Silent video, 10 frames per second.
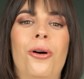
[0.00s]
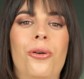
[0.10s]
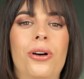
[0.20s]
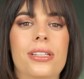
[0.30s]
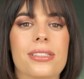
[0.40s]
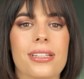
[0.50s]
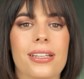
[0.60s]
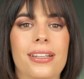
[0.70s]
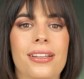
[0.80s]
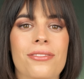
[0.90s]
Und
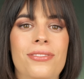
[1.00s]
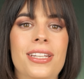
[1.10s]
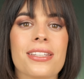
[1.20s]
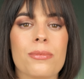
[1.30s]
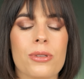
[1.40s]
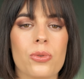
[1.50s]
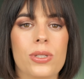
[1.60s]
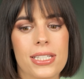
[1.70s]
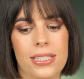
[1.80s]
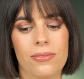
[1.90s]
wie das immer so
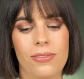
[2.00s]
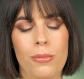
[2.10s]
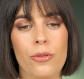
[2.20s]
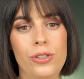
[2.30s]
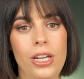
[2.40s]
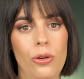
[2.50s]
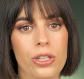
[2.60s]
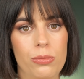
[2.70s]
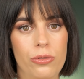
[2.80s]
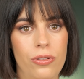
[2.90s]
ist, wenn man viele
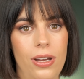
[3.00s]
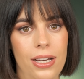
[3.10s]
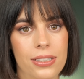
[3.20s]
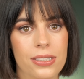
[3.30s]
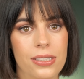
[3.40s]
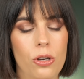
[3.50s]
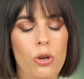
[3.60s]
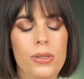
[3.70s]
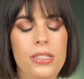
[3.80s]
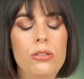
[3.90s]
Leute befragt, dann
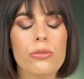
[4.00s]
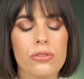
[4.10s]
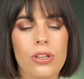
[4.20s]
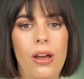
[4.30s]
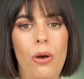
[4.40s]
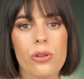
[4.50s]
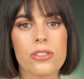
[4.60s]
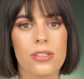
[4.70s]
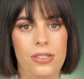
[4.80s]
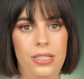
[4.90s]
kommen die Düfte
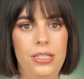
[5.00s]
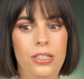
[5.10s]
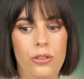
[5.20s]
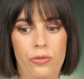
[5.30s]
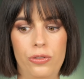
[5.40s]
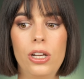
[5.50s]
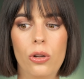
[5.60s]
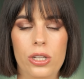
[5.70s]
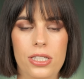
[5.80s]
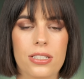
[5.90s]
raus, die viele
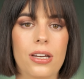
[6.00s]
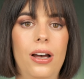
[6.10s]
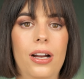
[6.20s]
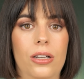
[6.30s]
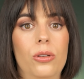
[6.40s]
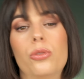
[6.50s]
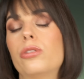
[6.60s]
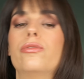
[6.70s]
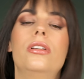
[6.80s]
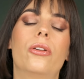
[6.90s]
Leute tragen und
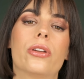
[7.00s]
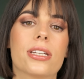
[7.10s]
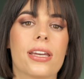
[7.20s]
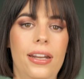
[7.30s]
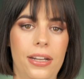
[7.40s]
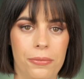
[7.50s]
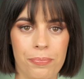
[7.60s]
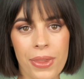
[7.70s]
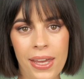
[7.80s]
die viele Leute kennen.